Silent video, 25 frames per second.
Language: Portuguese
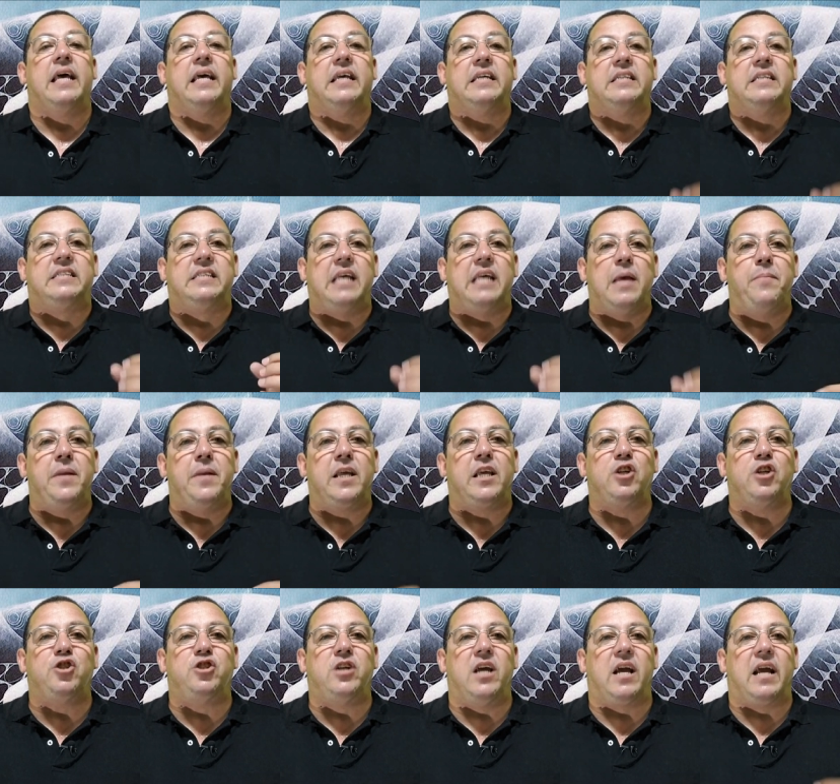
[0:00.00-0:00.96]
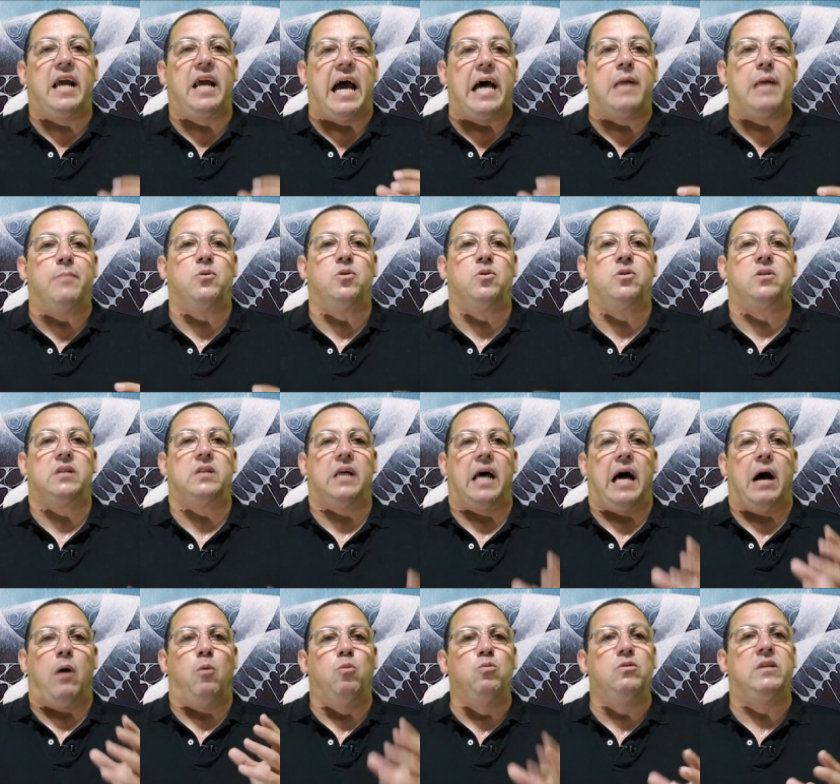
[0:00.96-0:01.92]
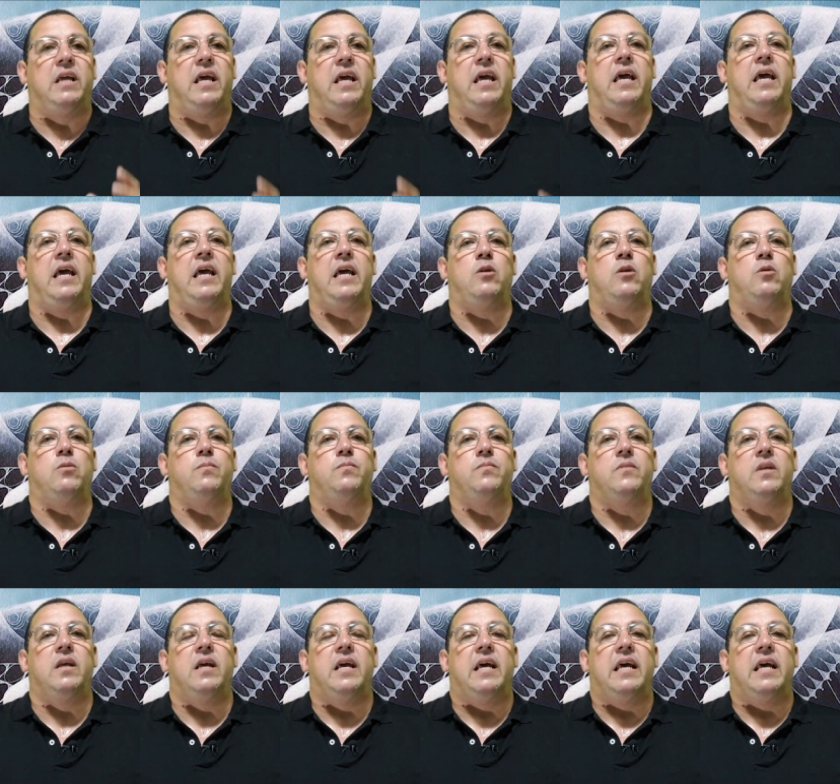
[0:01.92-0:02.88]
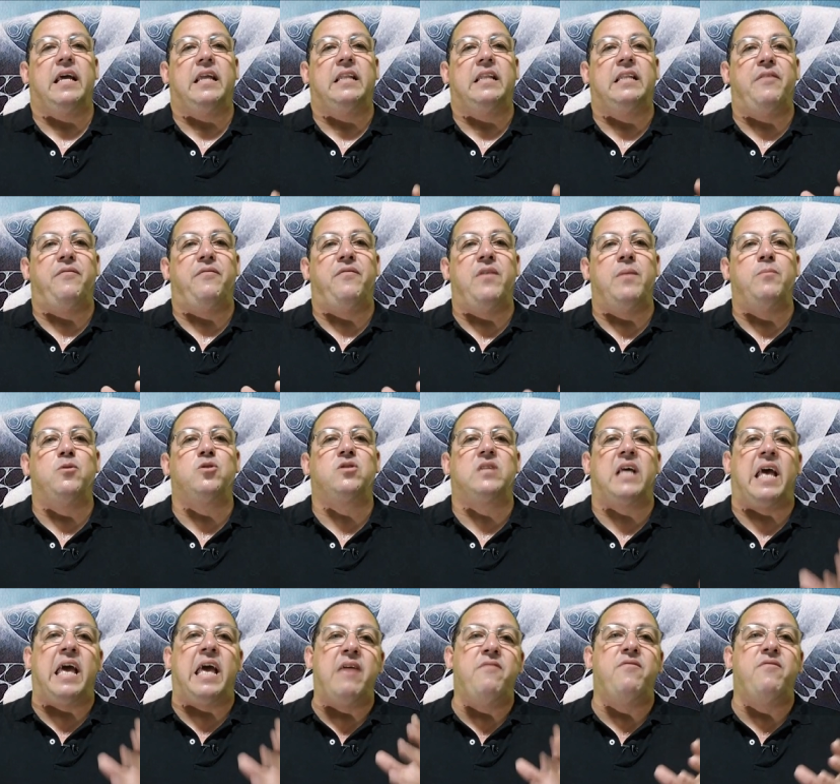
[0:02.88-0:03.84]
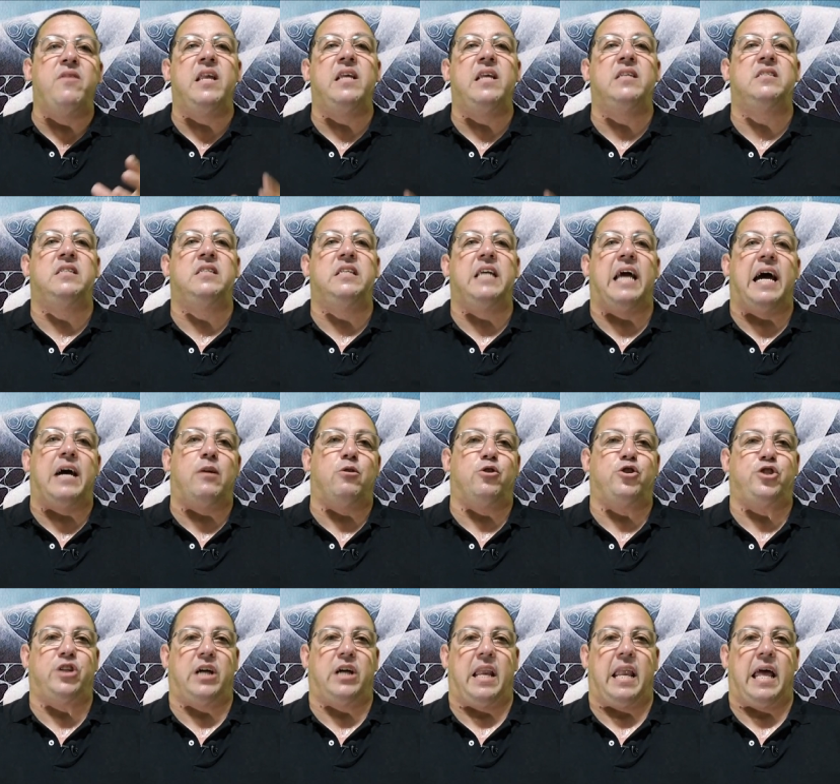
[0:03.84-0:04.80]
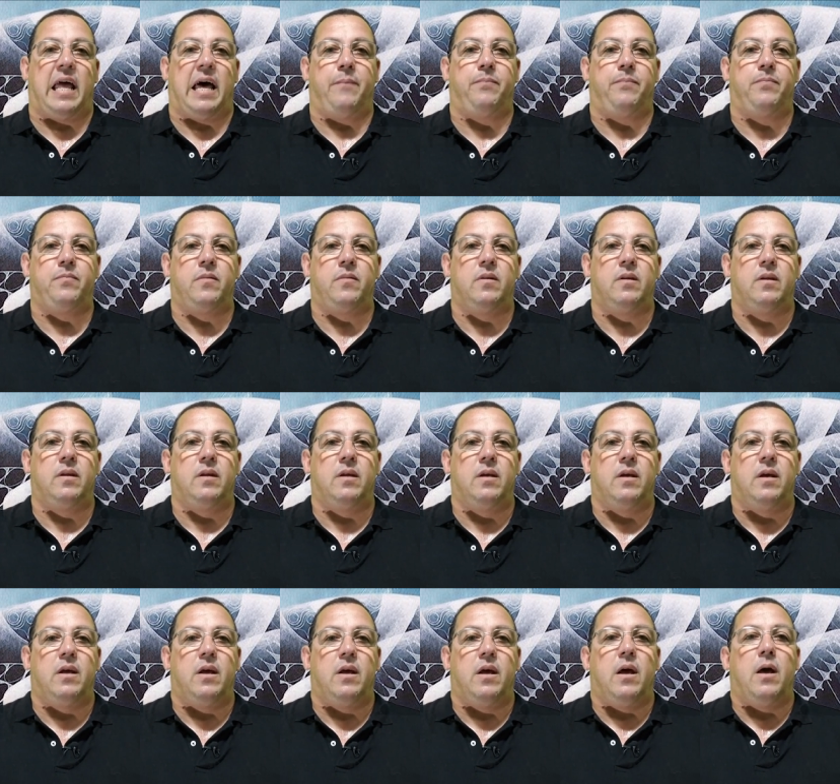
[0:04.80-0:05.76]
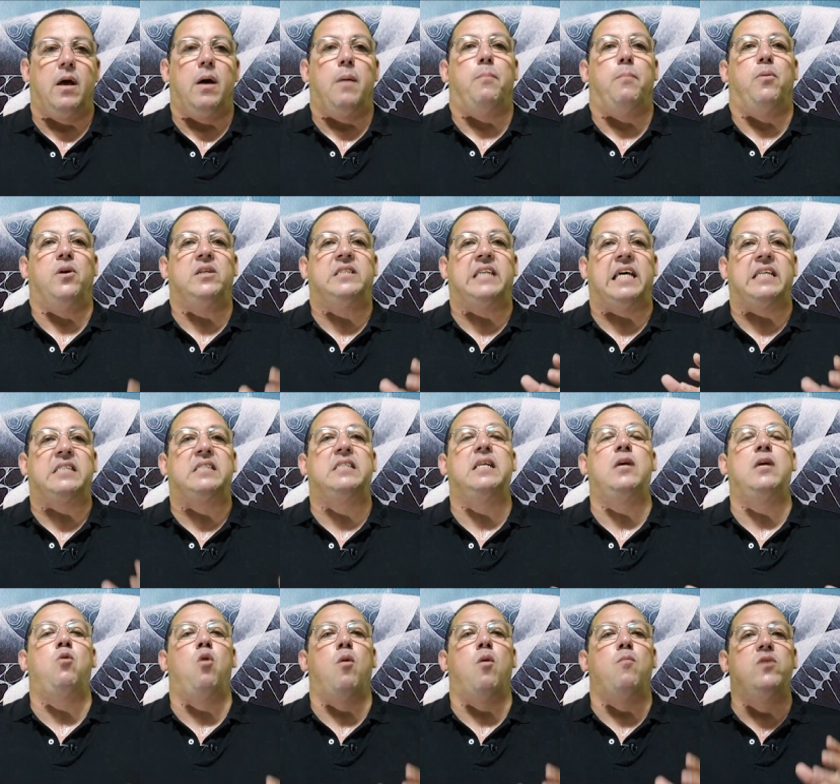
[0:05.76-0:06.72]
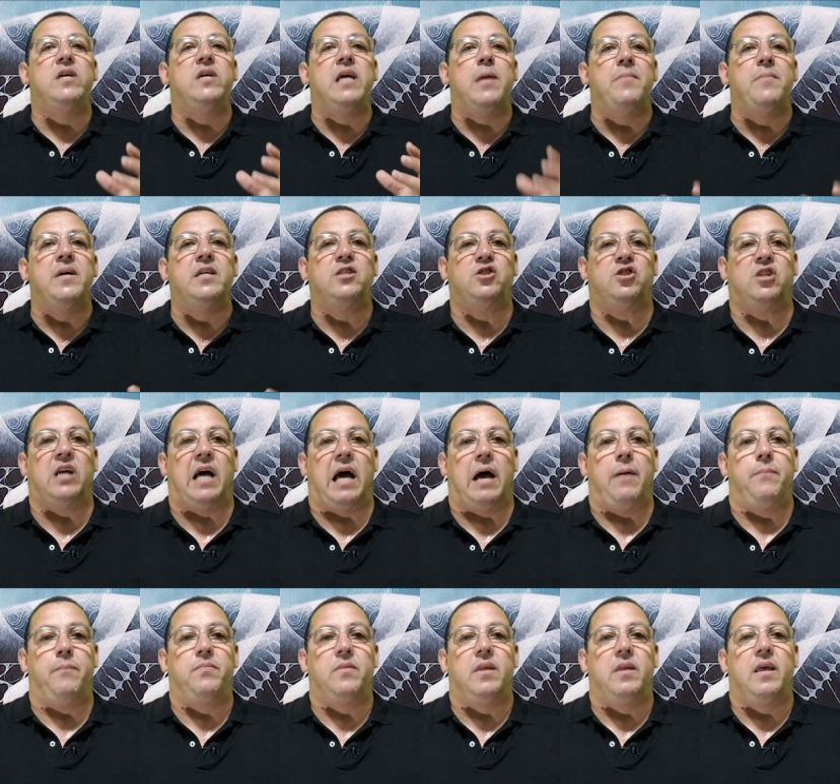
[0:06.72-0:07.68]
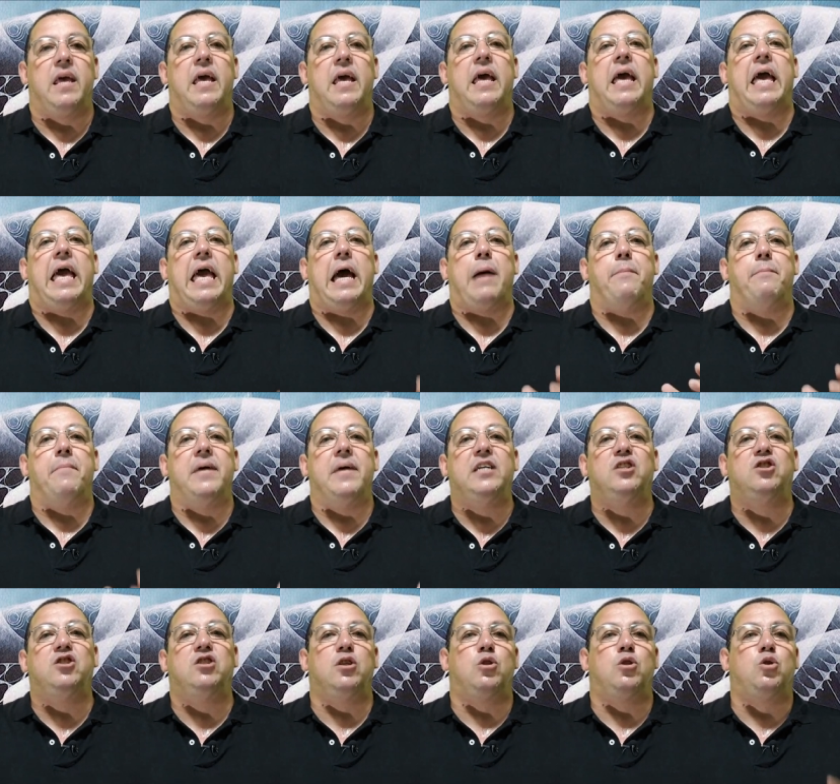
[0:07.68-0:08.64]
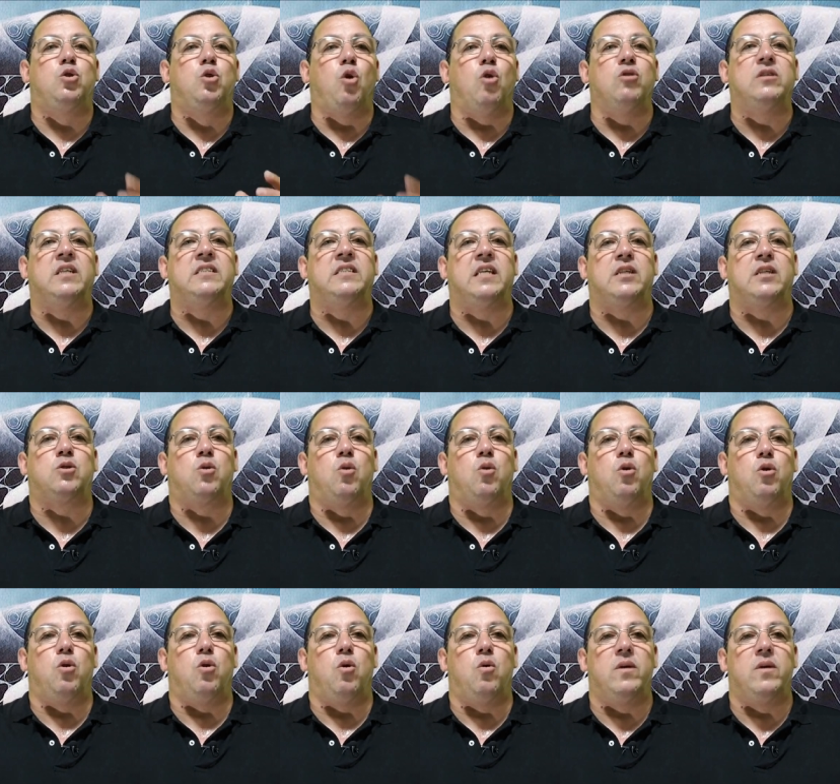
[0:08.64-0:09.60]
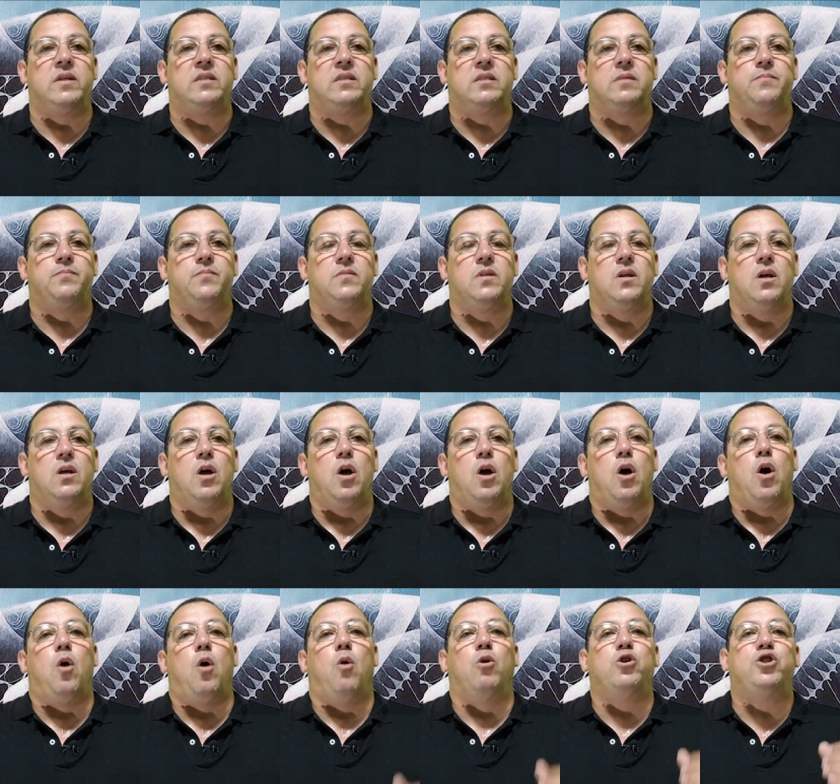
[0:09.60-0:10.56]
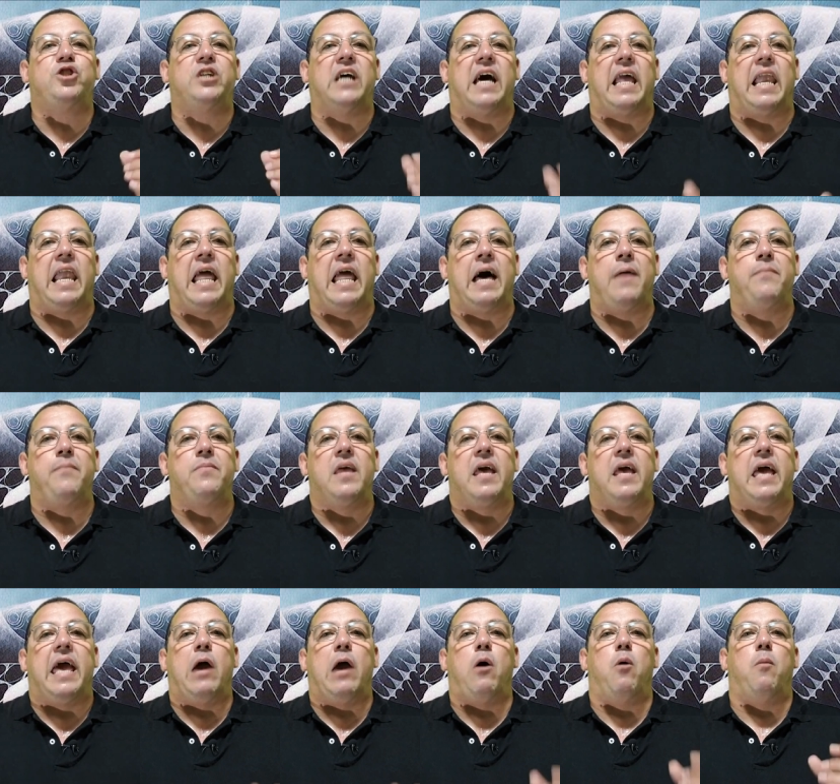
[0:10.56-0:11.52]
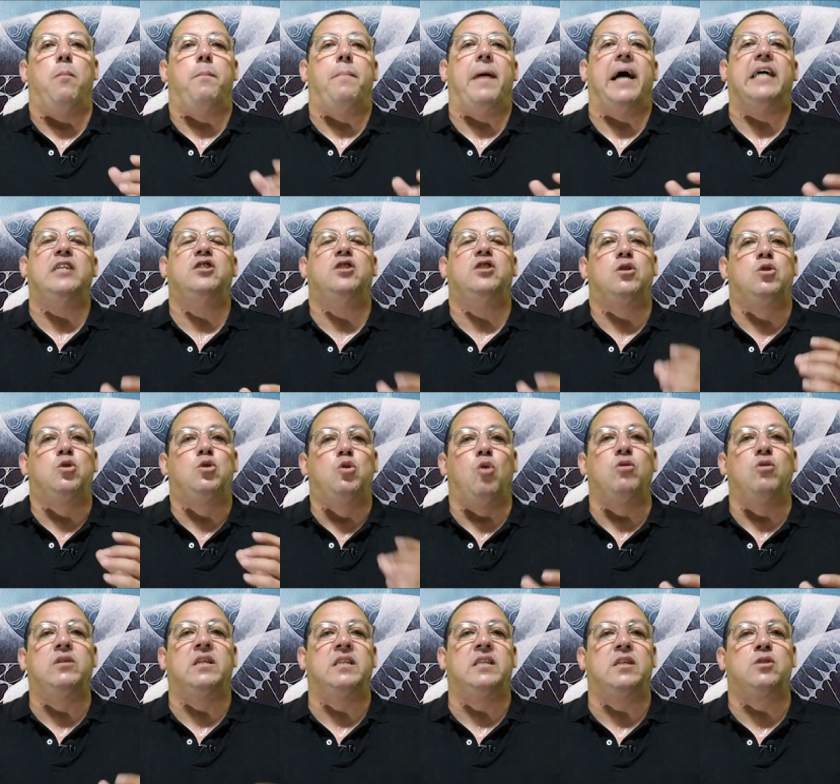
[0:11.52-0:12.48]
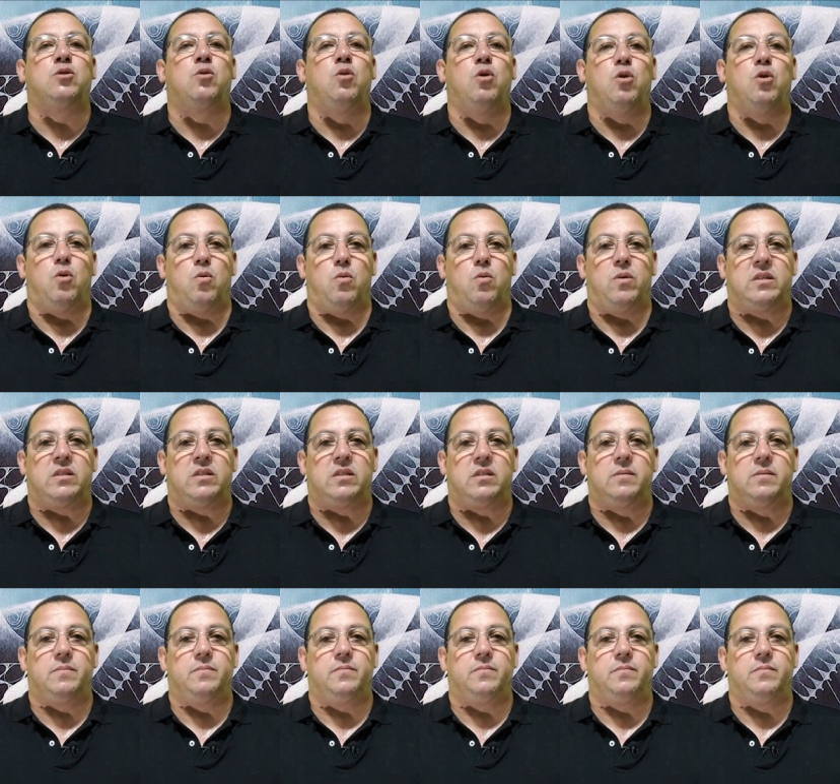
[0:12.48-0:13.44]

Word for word: Sempre que chegarmos a um terreiro, devemos reverenciar Oxalá, pois assim como Iemanjá é a mãe de todas as coroas, Oxalá é o pai de todas as coroas.